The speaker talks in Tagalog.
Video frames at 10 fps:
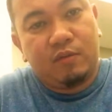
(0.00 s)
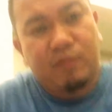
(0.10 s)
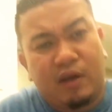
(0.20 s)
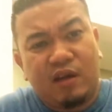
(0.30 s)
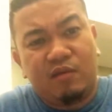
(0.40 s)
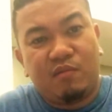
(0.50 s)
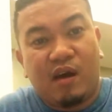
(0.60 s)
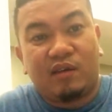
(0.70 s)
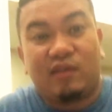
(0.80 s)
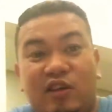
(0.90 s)
Parang
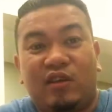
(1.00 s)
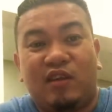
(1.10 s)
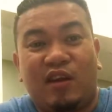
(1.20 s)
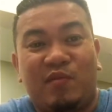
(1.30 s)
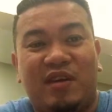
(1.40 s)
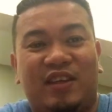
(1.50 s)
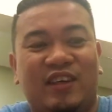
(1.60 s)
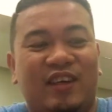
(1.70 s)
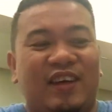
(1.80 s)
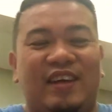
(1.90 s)
unboxing na naman
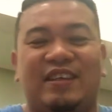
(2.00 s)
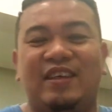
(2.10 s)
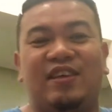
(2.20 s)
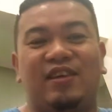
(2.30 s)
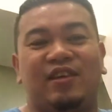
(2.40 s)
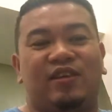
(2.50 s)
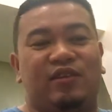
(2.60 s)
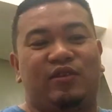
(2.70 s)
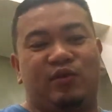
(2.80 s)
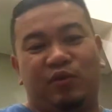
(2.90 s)
siya guys.
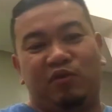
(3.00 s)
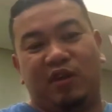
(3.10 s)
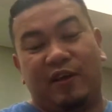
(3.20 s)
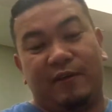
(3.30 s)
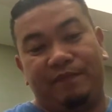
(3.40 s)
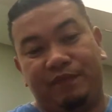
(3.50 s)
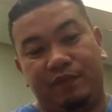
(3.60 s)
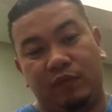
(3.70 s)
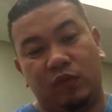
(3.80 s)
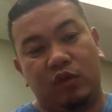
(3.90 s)
So, una,
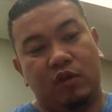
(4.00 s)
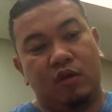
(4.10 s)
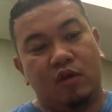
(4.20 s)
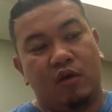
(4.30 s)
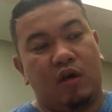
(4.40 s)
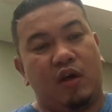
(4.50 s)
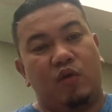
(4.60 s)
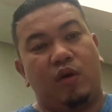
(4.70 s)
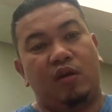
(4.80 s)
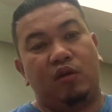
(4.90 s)
I
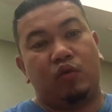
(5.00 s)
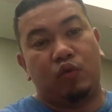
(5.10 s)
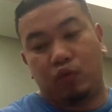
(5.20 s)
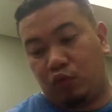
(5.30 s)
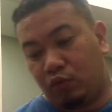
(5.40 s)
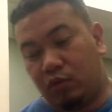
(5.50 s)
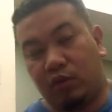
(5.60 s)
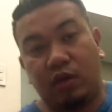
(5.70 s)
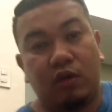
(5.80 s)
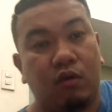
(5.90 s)
went to
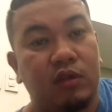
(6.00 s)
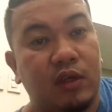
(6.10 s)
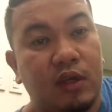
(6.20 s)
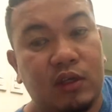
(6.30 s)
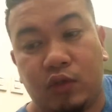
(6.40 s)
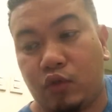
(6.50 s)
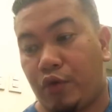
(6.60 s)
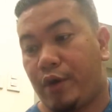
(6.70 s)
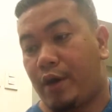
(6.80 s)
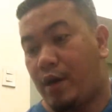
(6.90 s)
the grocery
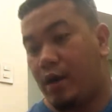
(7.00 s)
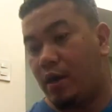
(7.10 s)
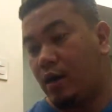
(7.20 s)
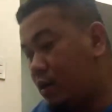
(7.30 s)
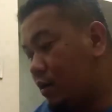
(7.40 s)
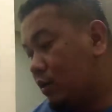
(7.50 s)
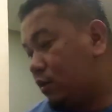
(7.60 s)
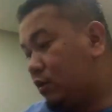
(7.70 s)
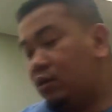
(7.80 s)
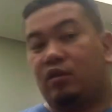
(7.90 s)
store.
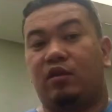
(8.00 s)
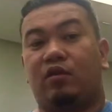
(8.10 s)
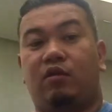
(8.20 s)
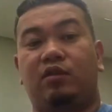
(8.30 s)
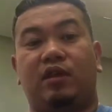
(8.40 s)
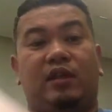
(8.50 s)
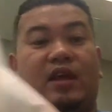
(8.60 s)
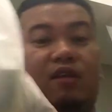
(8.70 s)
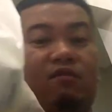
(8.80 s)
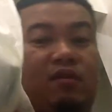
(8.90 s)
Grocery
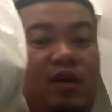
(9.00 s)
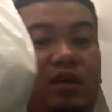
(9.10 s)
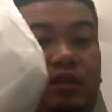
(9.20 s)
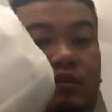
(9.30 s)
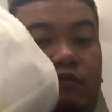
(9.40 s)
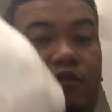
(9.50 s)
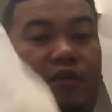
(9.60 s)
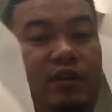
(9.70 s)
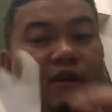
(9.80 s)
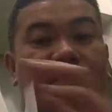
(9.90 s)
tayo guys for
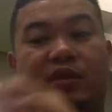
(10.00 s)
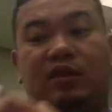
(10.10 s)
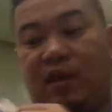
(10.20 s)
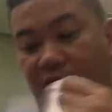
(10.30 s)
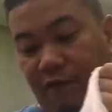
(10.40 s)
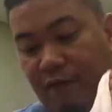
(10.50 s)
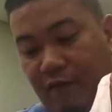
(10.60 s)
some stuff.